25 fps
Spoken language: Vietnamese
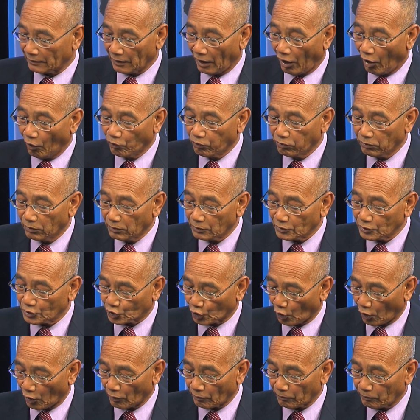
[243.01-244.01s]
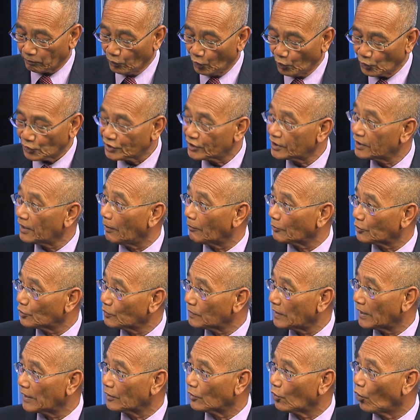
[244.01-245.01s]
ông George Bush, chúng
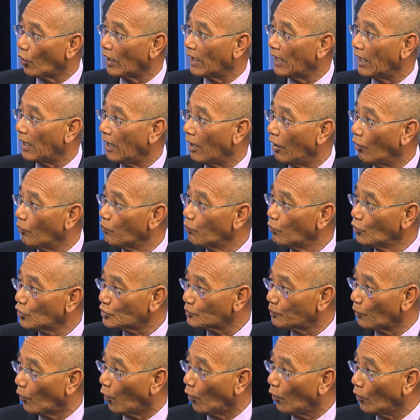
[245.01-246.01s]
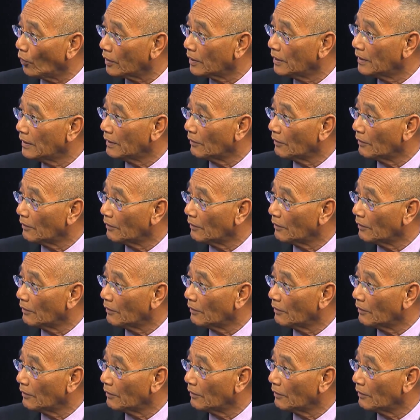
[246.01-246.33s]
ta gọi là ông Bush bố,